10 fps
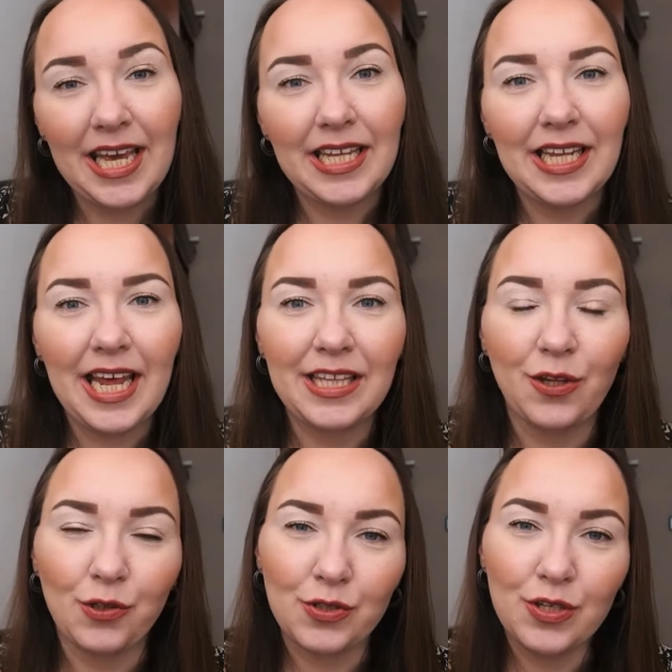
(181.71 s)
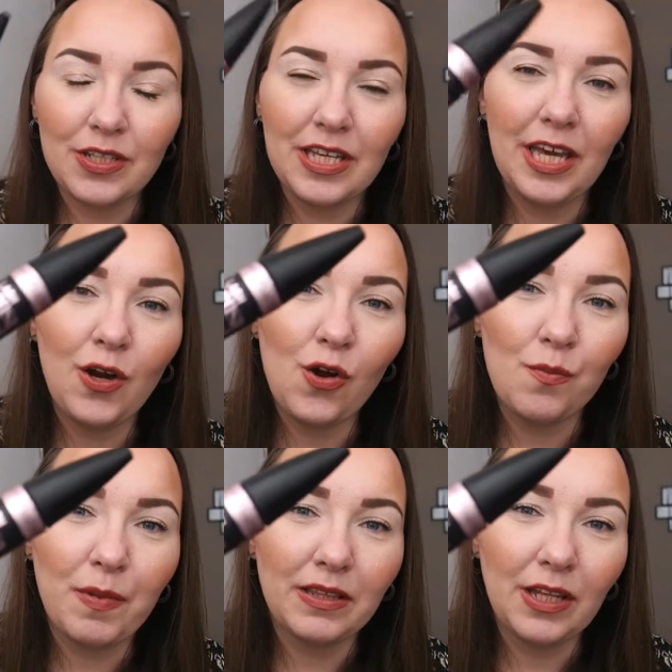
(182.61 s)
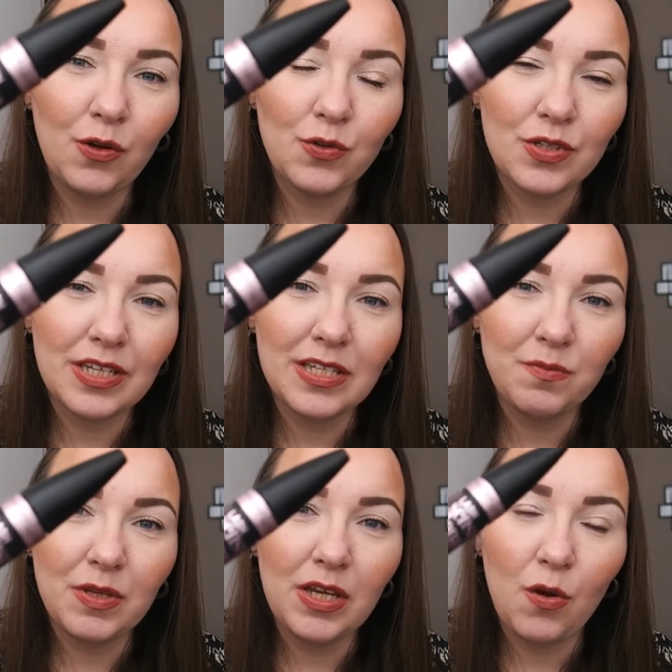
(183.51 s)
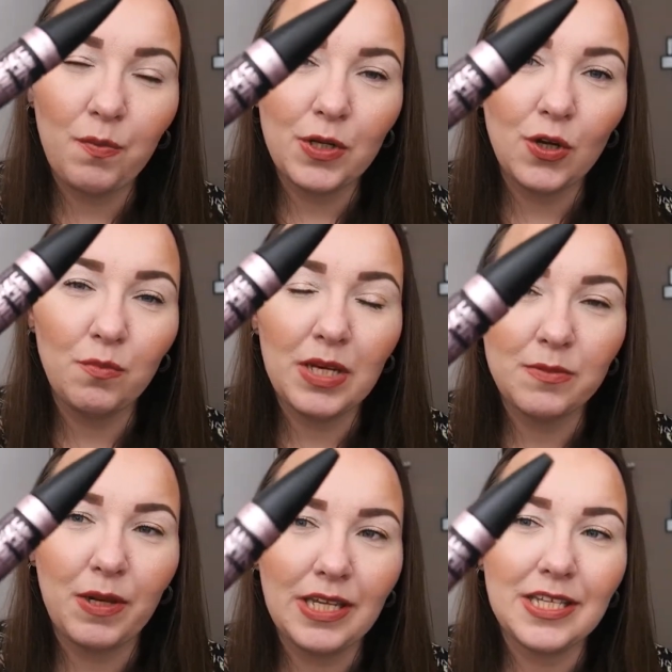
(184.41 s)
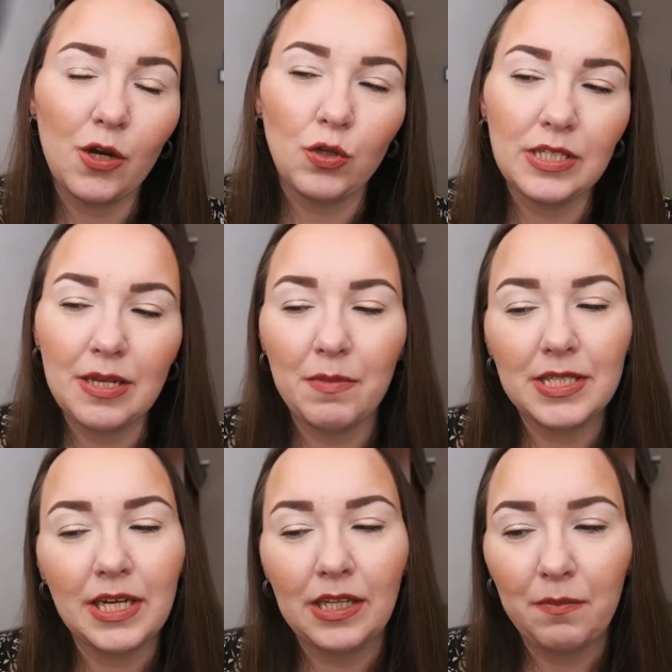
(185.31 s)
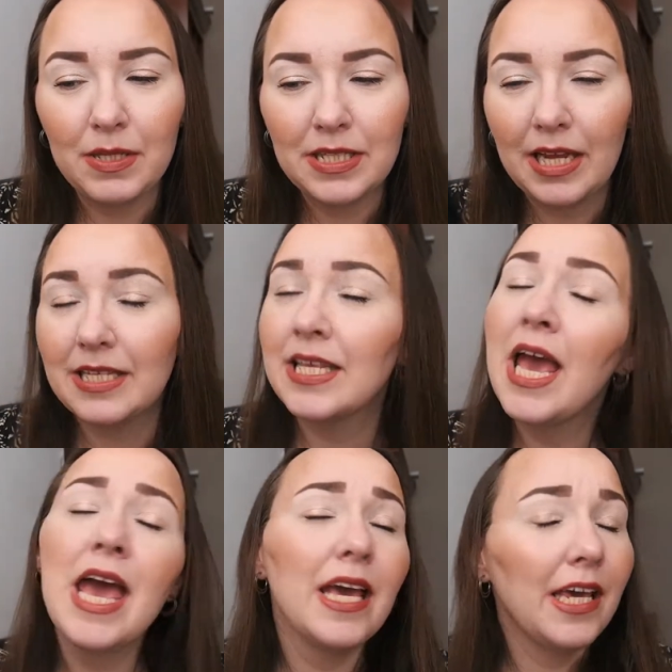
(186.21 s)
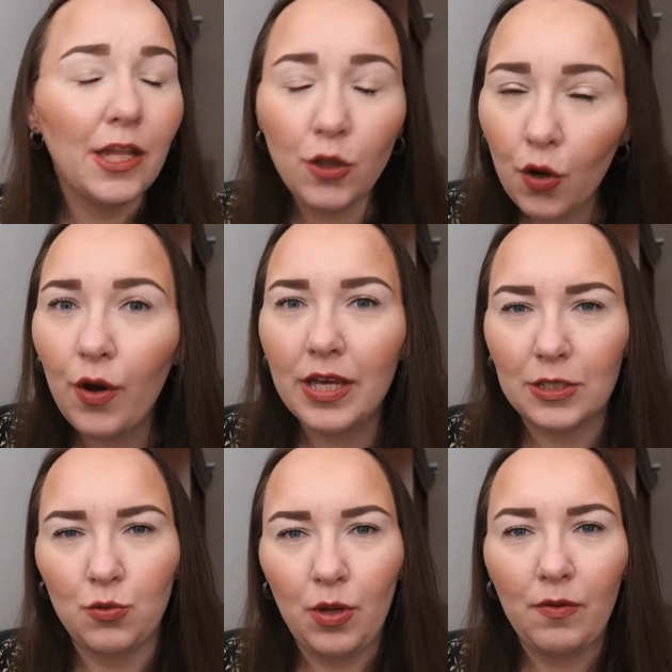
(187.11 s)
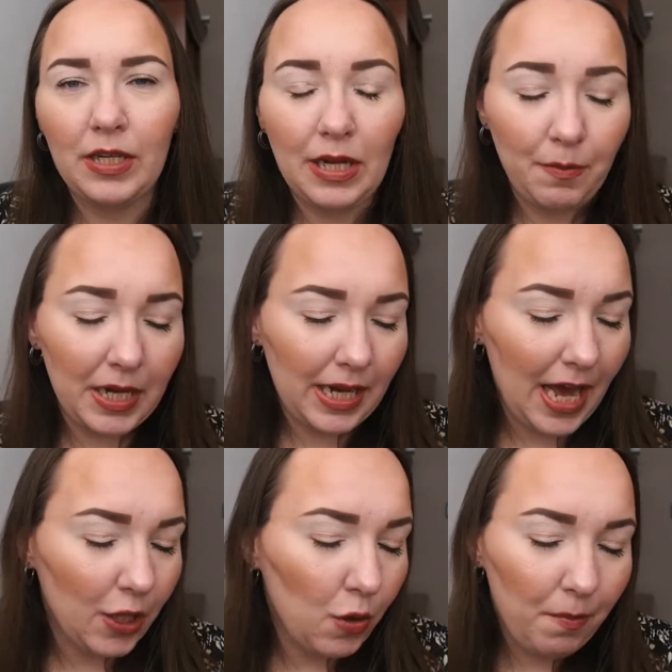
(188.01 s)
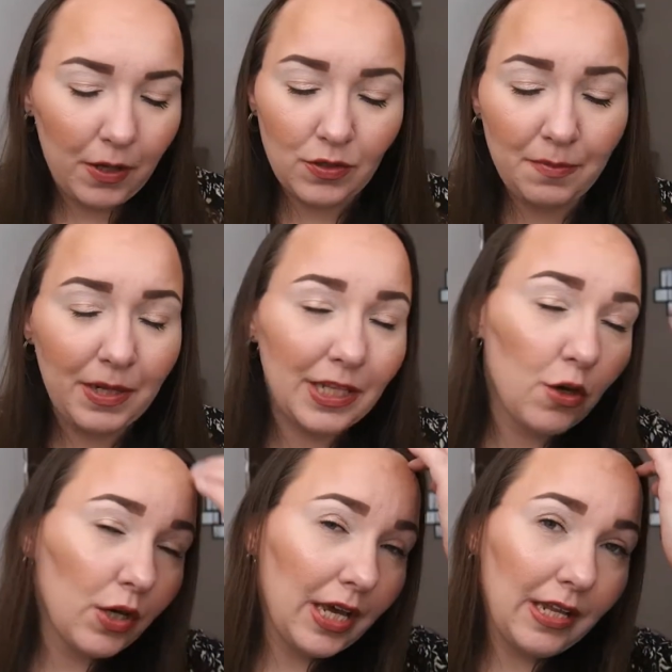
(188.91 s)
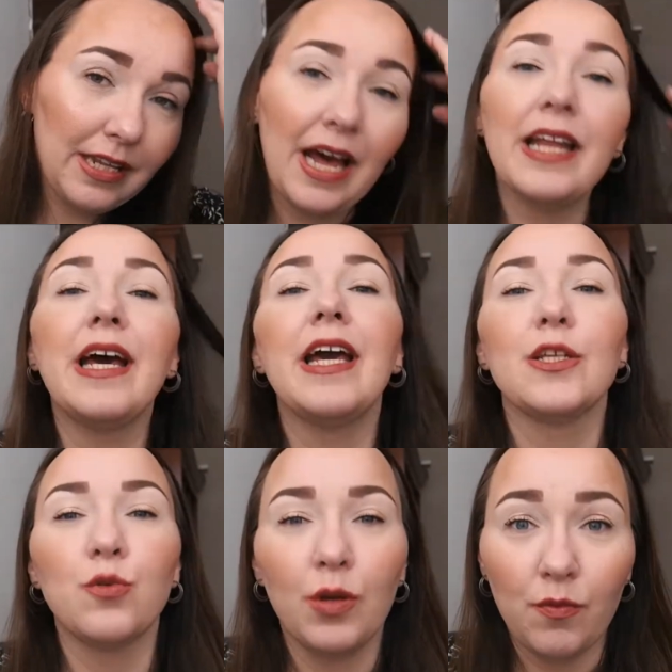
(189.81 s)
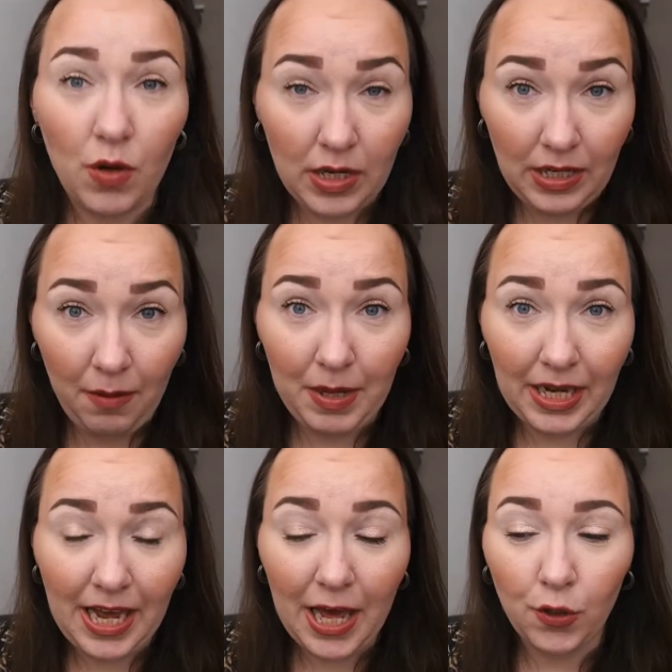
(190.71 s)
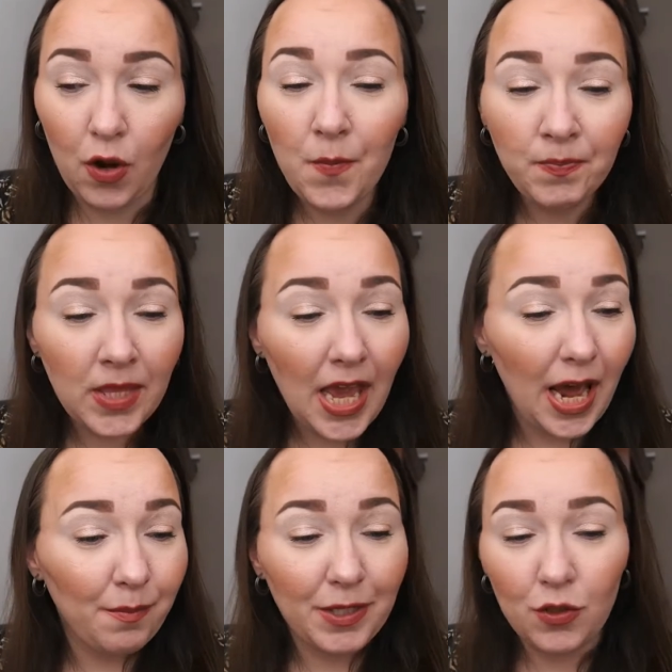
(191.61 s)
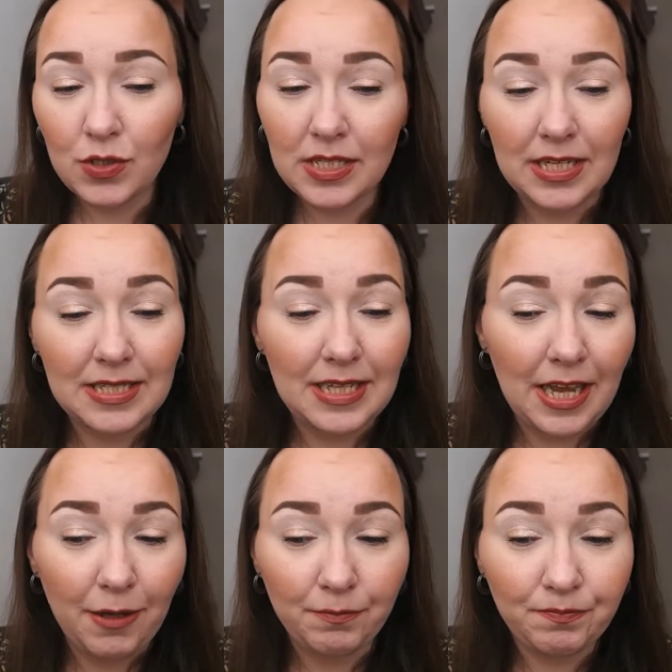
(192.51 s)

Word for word: en la introducción quiero compartir con ustedes mi opinión mi experiencia con esta máscara de pestañas que no es nueva en el mercado, pero siempre digo que nada es nuevo en el mercado, al menos este